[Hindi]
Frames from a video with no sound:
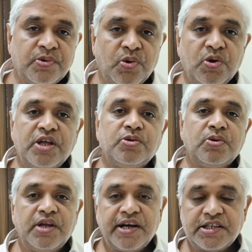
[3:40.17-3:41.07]
रोने
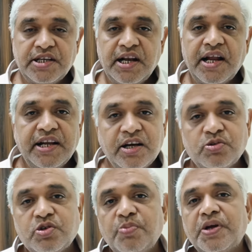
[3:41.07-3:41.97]
धोने का चिल्लाने
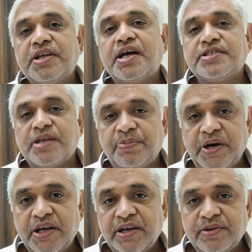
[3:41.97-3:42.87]
का उसके ऊपर क्या असर
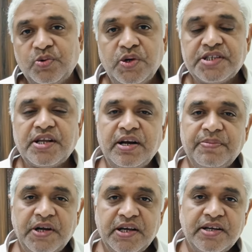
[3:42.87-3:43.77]
पड़ेगा कोई असर
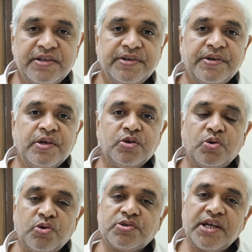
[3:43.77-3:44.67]
नहीं पड़ेगा
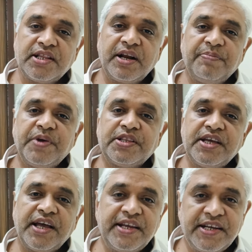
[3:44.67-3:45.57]
क्योंकि उसके अंदर
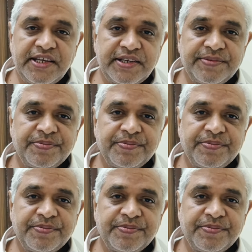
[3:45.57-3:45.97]
एम्पैथी है ही नहीं